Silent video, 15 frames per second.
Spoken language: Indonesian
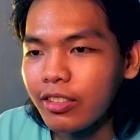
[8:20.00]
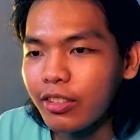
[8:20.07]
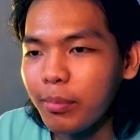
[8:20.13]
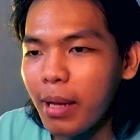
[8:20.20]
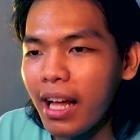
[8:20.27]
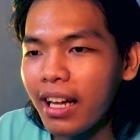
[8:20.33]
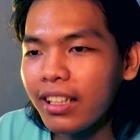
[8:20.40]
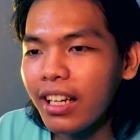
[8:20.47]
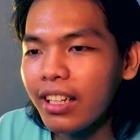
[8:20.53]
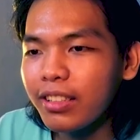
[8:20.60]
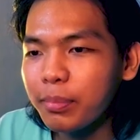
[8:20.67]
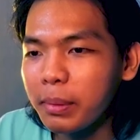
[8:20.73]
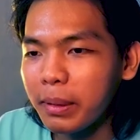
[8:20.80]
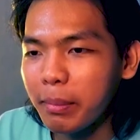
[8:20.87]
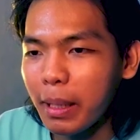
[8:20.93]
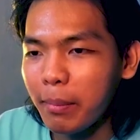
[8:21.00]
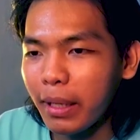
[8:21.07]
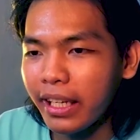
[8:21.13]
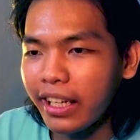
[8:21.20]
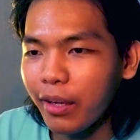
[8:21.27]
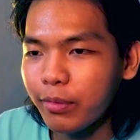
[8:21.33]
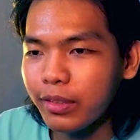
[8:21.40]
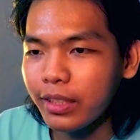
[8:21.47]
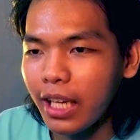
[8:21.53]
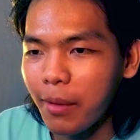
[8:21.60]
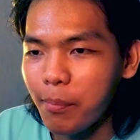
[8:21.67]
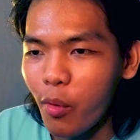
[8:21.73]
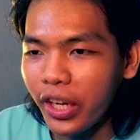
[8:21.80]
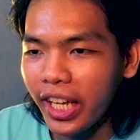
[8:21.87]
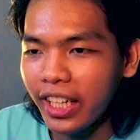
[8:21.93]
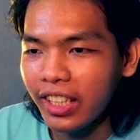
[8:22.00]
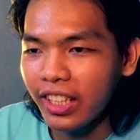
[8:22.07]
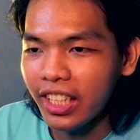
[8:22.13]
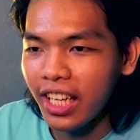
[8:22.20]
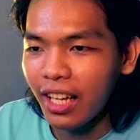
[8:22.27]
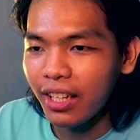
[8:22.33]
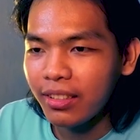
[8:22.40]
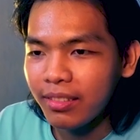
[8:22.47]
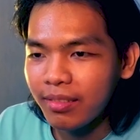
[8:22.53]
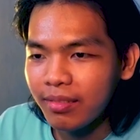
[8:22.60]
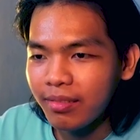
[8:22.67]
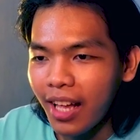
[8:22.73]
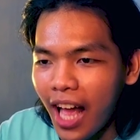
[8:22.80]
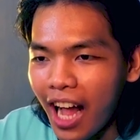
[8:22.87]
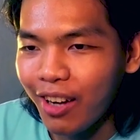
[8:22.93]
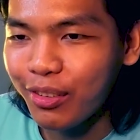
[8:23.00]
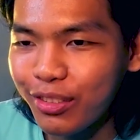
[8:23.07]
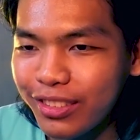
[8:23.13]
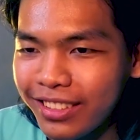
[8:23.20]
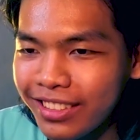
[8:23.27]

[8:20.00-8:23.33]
seru banget, guys, bermain Minecraft yang mode ini ya. Aku